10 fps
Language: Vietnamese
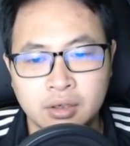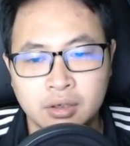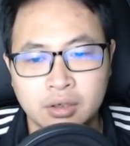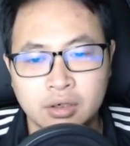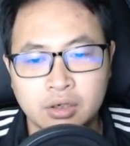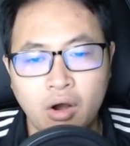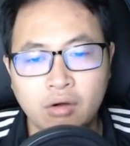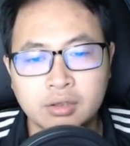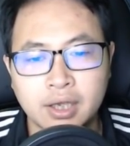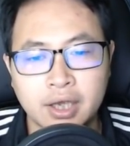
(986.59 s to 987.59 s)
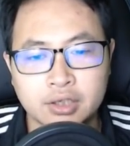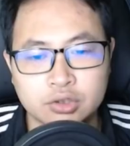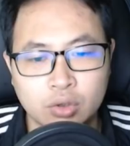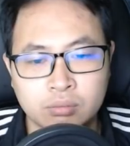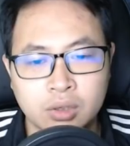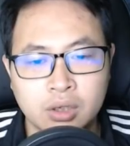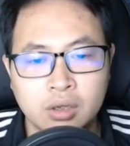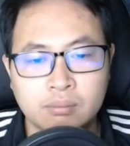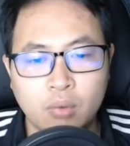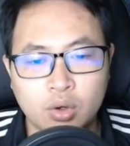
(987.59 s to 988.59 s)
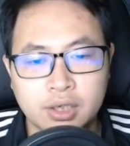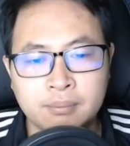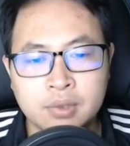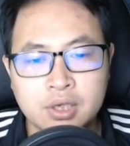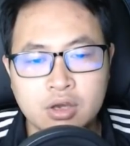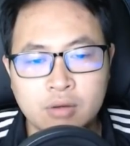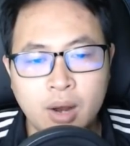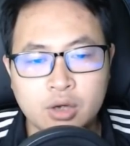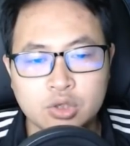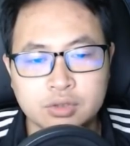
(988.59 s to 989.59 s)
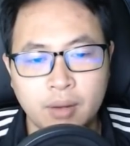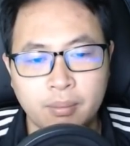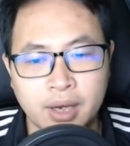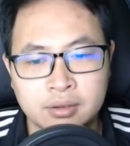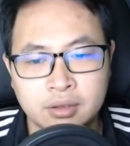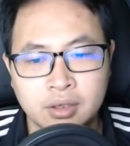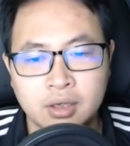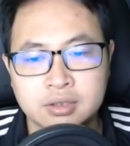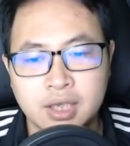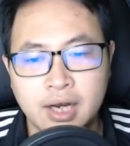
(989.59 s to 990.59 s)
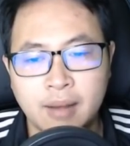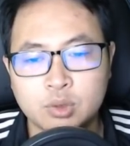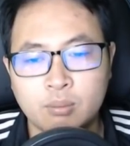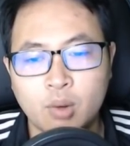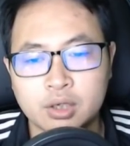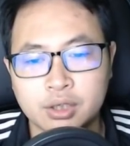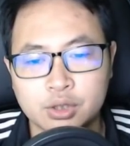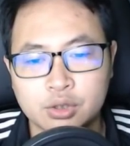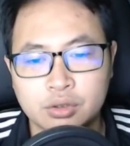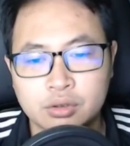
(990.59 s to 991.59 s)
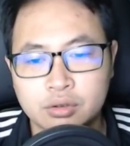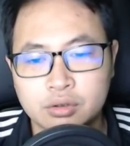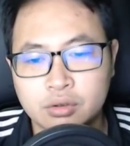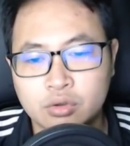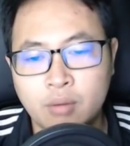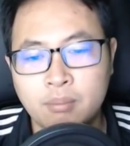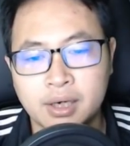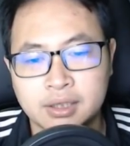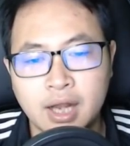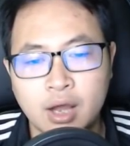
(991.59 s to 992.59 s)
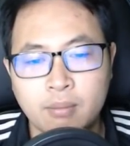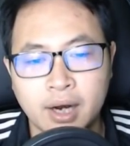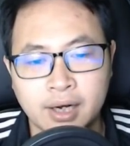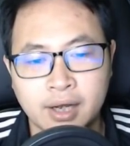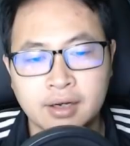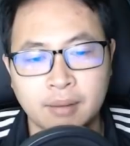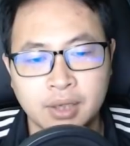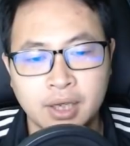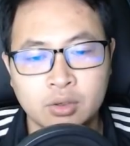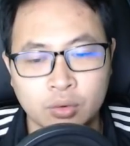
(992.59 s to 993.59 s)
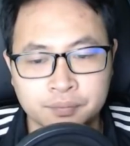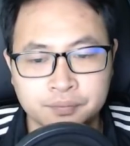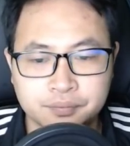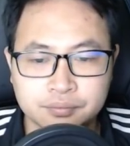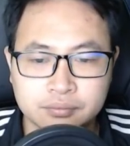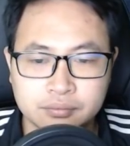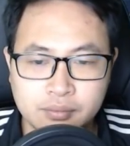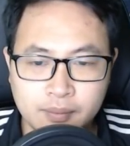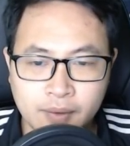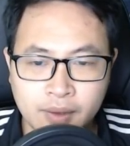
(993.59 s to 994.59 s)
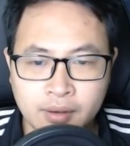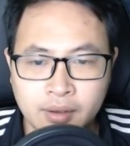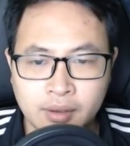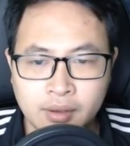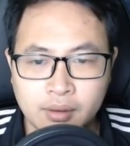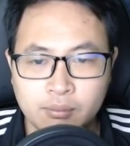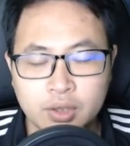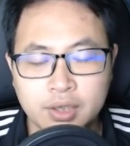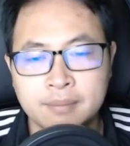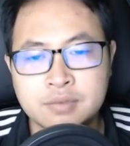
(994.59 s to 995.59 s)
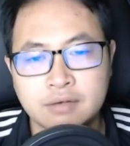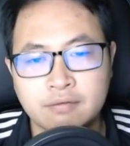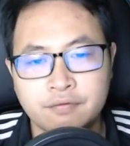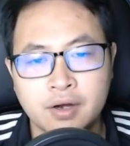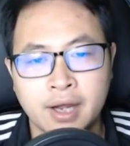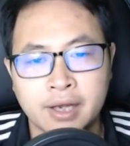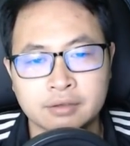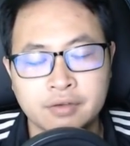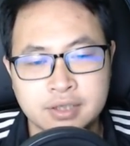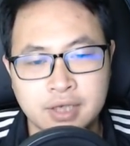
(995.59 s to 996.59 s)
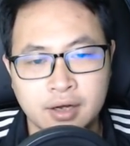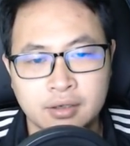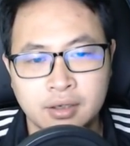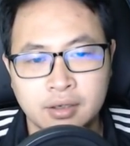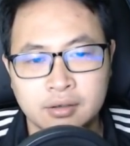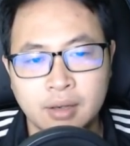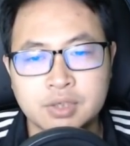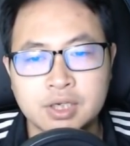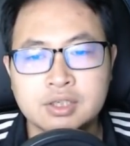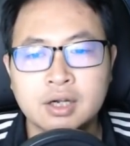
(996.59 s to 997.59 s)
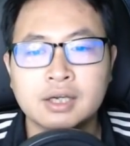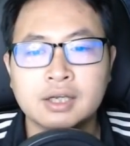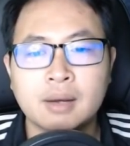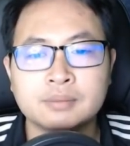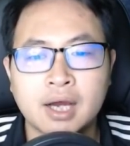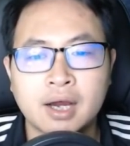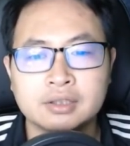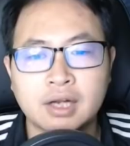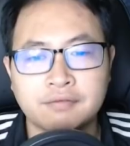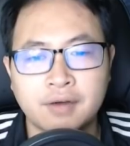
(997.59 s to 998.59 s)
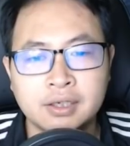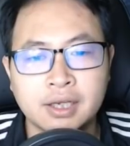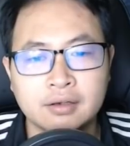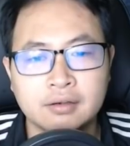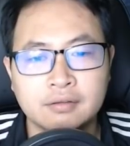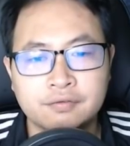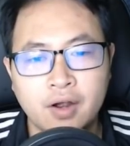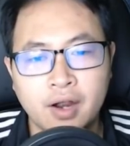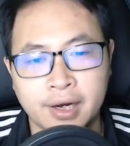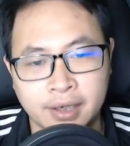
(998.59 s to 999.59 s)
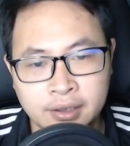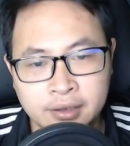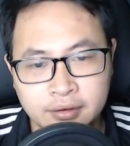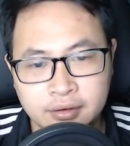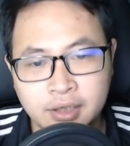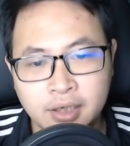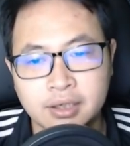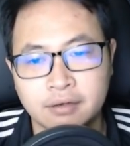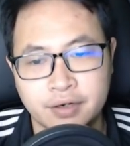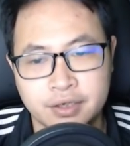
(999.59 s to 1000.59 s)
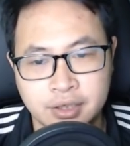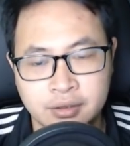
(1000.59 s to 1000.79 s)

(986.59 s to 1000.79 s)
Khó có thể hình dung một kiếm kia có bao nhiêu sắc bén, chỉ làm cho mọi người có mặt đều bản năng cảm thấy hết hồn. Một kiếm chỉ vào Phương Hành ở phía xa, thậm chí trước khi đâm ra như là phán định Phương Hành hắn nhất định phải chết.